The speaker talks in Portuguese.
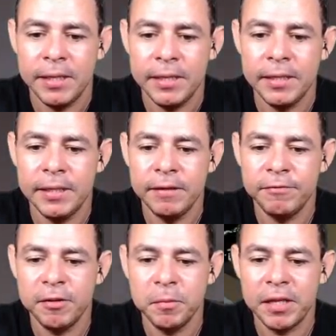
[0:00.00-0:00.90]
E
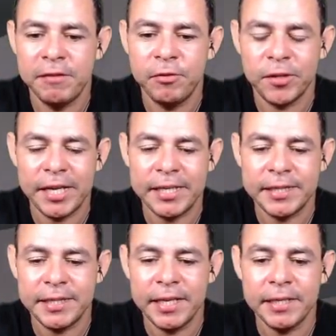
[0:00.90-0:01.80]
vamos lá ver o que é que
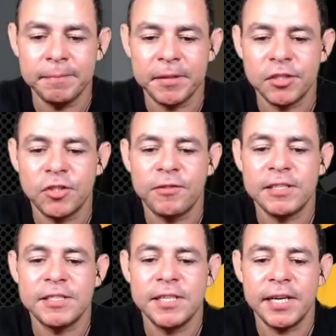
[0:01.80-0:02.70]
tem para a gente
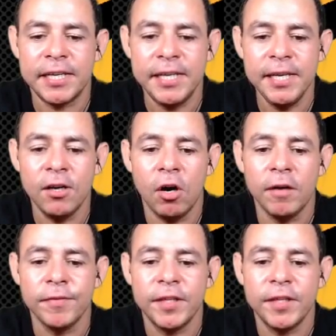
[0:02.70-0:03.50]
fazer aqui, ó.